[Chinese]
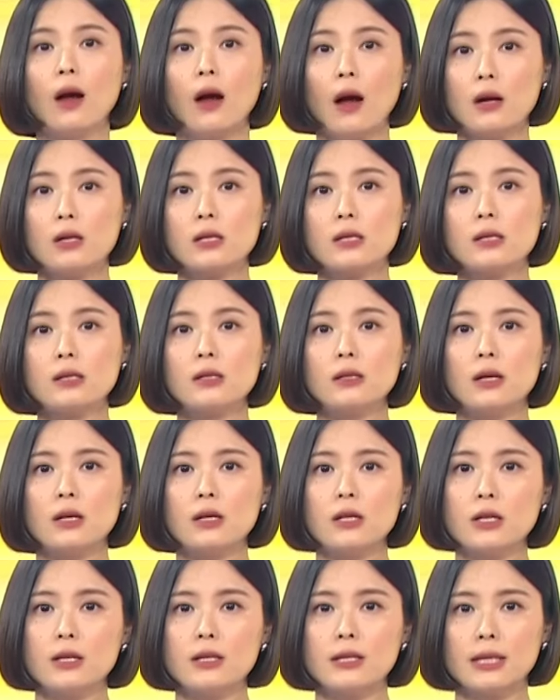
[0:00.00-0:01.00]
二十四人
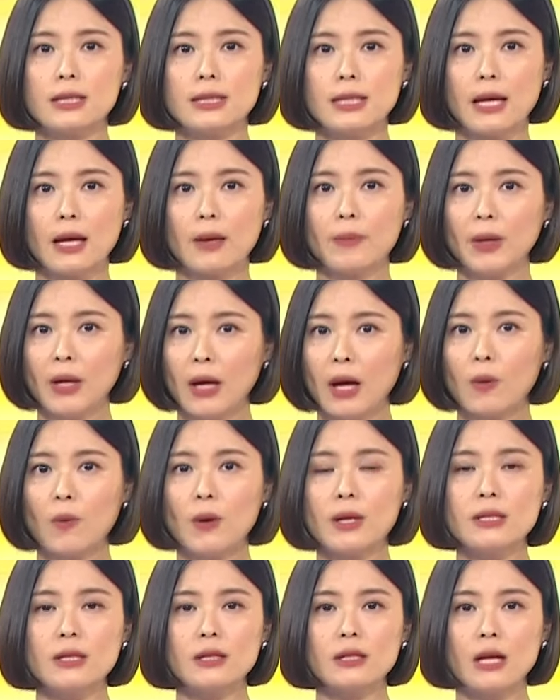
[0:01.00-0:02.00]
涉嫌在滨海
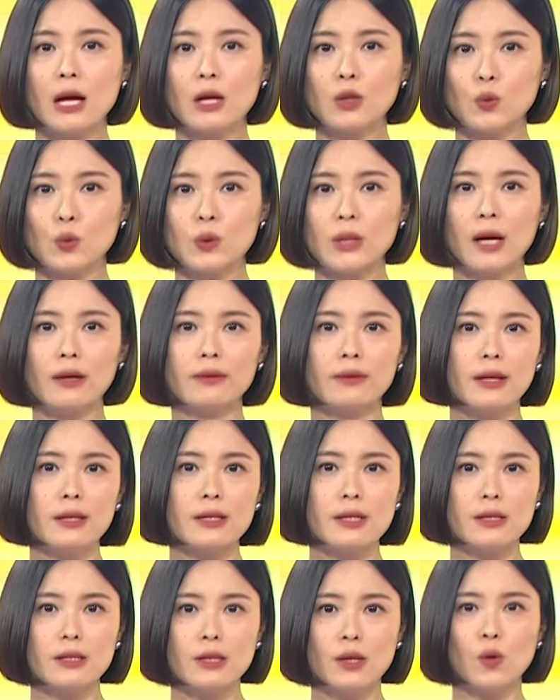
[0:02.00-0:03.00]
湾金沙赌场内
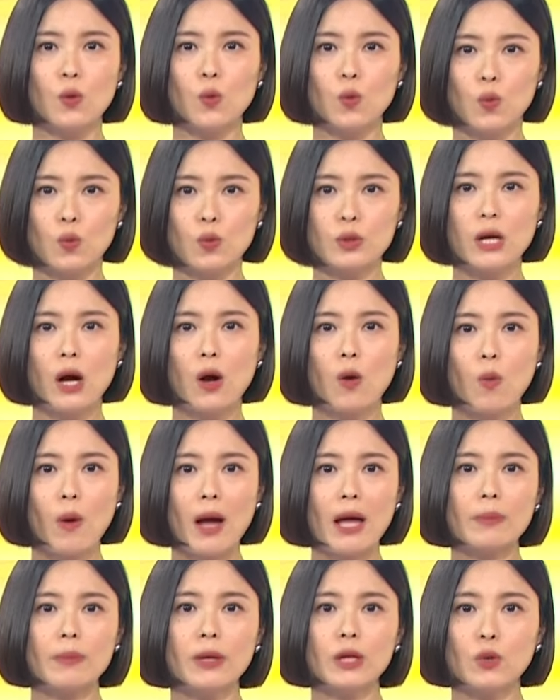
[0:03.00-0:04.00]
进行无照
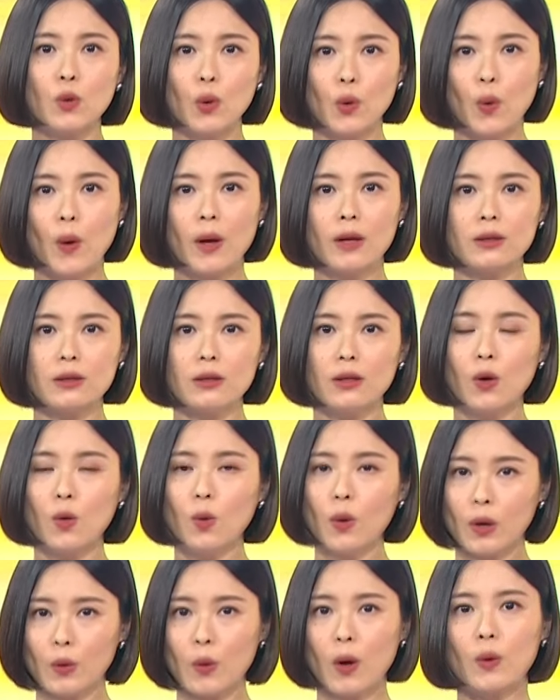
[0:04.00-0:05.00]
外币兑换和
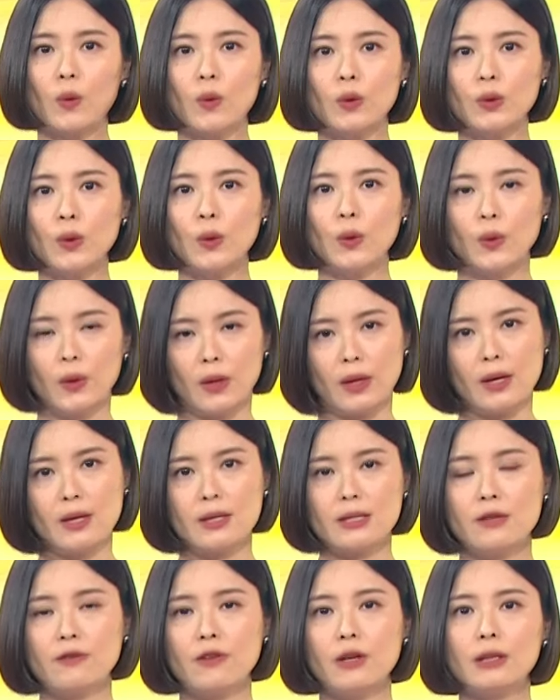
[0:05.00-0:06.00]
汇款活动，
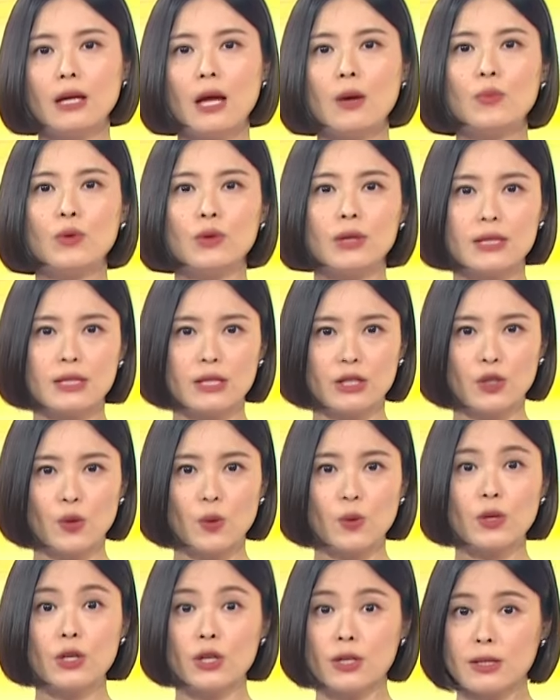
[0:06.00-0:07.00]
警方逮捕了其
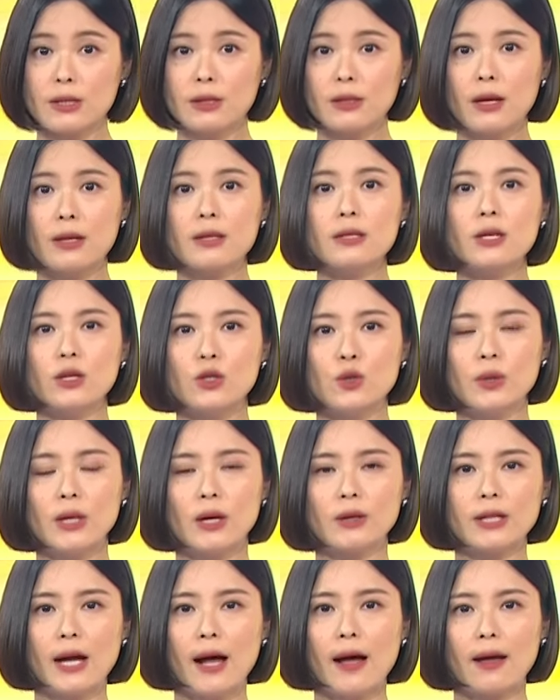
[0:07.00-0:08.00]
中十四人协助
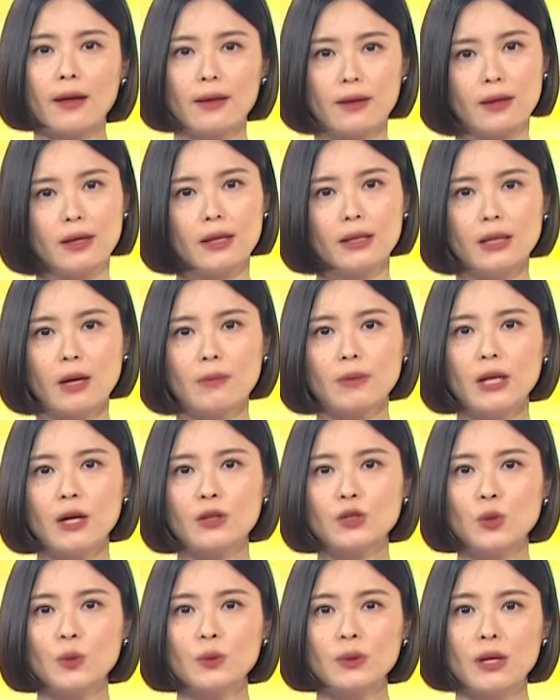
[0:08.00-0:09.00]
调查，他们
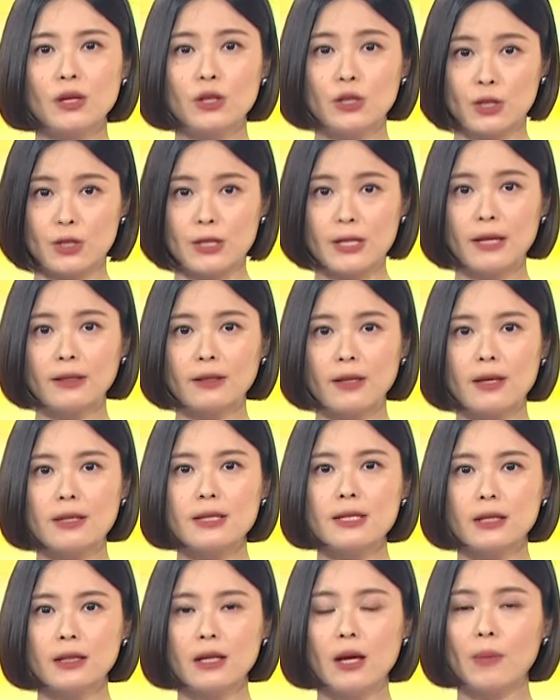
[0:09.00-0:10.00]
当中的十三人
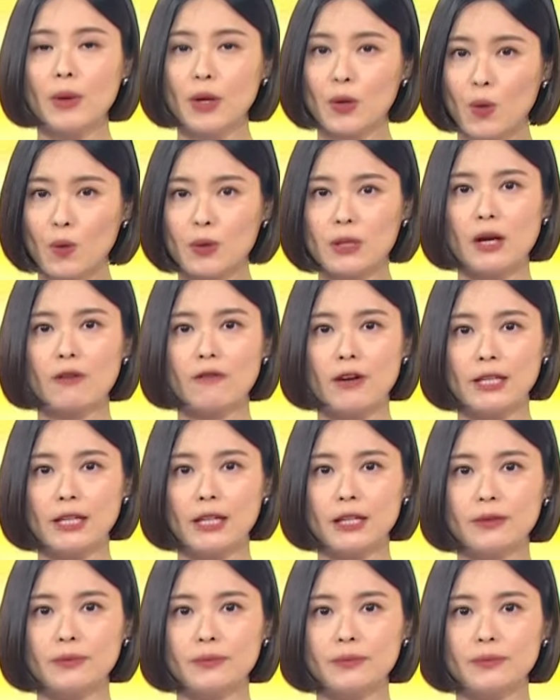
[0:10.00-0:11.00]
今天被控上法
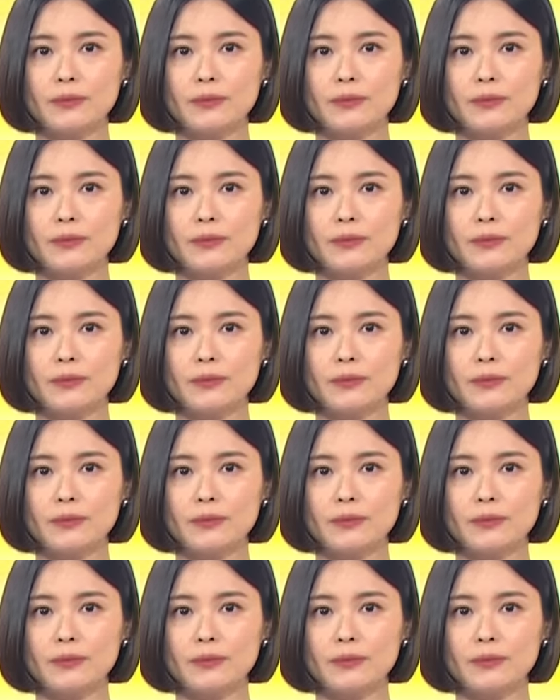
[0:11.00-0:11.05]
庭。